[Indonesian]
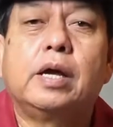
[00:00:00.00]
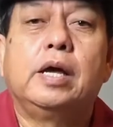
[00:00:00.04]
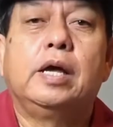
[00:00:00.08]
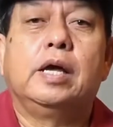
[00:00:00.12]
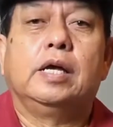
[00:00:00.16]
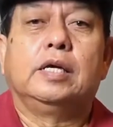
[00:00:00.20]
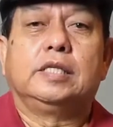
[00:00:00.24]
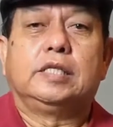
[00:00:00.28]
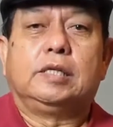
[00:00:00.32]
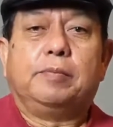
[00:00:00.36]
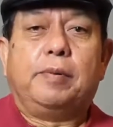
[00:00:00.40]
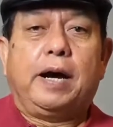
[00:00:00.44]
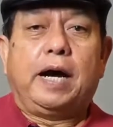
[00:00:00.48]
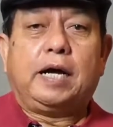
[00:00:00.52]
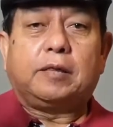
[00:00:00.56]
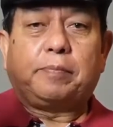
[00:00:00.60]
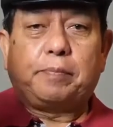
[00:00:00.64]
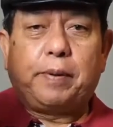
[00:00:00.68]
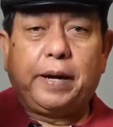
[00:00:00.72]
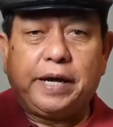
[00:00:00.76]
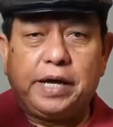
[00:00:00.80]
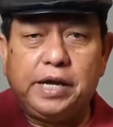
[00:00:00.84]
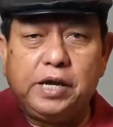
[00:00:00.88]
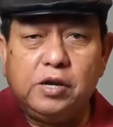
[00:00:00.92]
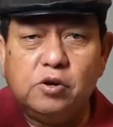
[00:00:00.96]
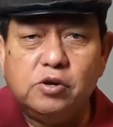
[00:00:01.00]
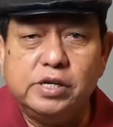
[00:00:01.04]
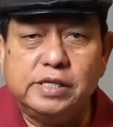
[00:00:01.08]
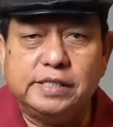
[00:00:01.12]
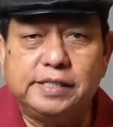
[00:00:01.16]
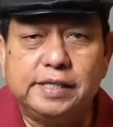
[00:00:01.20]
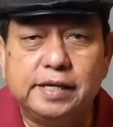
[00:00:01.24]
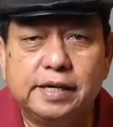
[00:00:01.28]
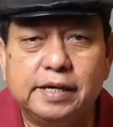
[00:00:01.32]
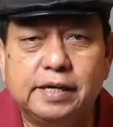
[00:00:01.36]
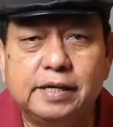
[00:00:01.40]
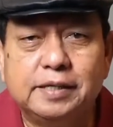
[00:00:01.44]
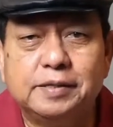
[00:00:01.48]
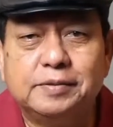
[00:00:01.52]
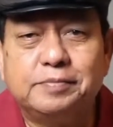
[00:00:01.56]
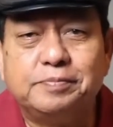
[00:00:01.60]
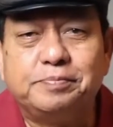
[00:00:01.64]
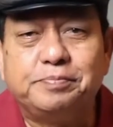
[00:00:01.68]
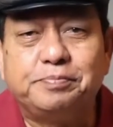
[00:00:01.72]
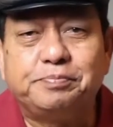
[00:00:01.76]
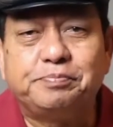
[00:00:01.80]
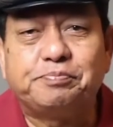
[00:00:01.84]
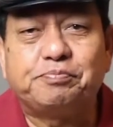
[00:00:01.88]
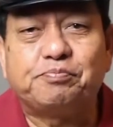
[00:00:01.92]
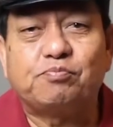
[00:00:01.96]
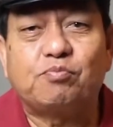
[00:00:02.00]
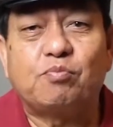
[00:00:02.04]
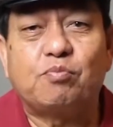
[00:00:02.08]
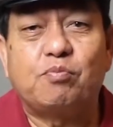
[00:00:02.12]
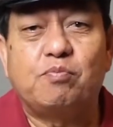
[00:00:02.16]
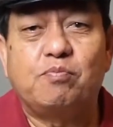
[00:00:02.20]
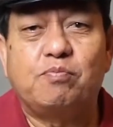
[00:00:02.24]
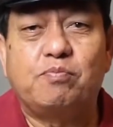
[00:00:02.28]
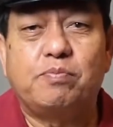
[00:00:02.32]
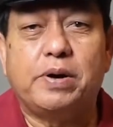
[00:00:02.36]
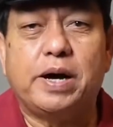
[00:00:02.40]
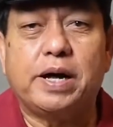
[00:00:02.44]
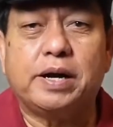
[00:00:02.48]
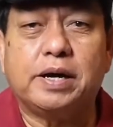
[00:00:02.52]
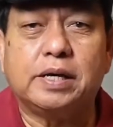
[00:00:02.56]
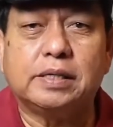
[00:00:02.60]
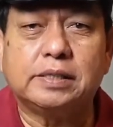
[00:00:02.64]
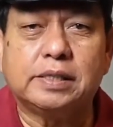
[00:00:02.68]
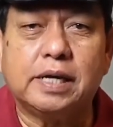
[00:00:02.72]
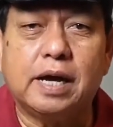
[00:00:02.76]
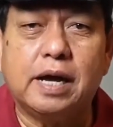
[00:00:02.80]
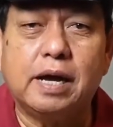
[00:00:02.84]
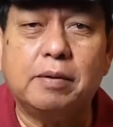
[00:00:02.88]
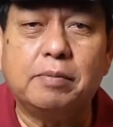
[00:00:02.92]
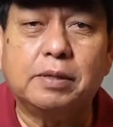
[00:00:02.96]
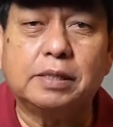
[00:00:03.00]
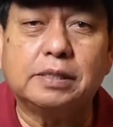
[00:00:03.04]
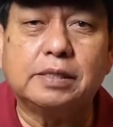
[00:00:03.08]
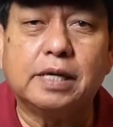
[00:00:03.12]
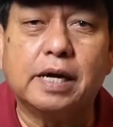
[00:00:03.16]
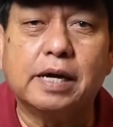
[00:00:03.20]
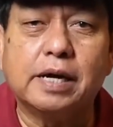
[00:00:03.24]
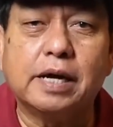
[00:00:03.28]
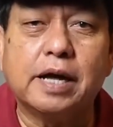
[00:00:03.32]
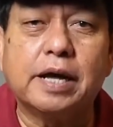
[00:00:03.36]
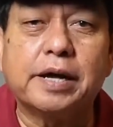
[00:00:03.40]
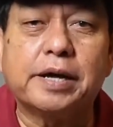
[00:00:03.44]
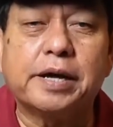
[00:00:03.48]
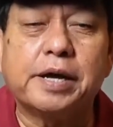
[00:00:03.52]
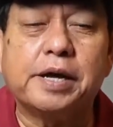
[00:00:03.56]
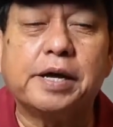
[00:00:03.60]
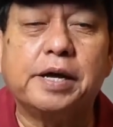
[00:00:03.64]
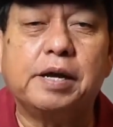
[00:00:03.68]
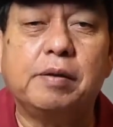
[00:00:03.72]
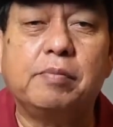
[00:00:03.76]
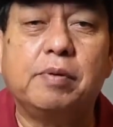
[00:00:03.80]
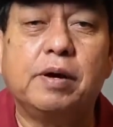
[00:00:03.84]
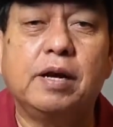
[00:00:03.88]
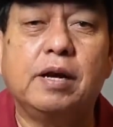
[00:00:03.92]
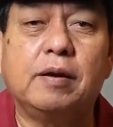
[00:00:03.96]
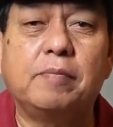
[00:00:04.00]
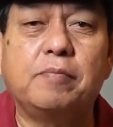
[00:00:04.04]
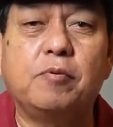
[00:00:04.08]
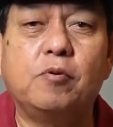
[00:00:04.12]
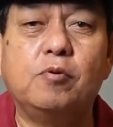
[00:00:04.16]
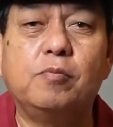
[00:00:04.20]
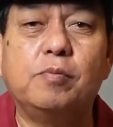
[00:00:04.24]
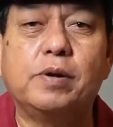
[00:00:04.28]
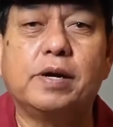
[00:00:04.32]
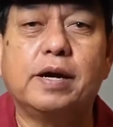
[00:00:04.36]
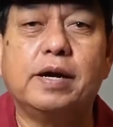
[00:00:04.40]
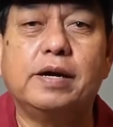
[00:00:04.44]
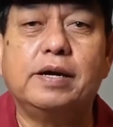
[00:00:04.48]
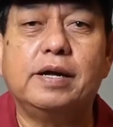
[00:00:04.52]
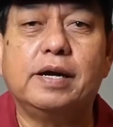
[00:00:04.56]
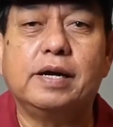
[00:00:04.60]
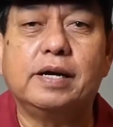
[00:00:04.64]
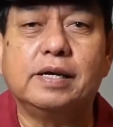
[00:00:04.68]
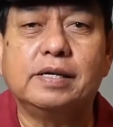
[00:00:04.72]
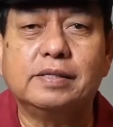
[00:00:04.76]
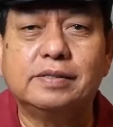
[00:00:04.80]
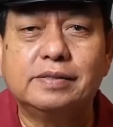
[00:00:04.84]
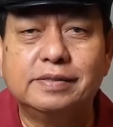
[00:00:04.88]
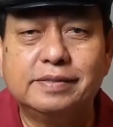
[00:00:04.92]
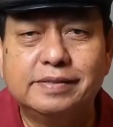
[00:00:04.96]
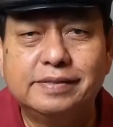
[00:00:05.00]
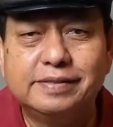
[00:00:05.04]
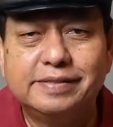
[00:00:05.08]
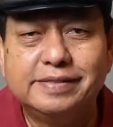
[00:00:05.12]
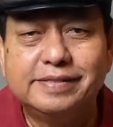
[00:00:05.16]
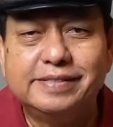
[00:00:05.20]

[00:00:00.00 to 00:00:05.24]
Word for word: Semangat pagi Indonesia. Para sahabat sang kakek dimanapun berada,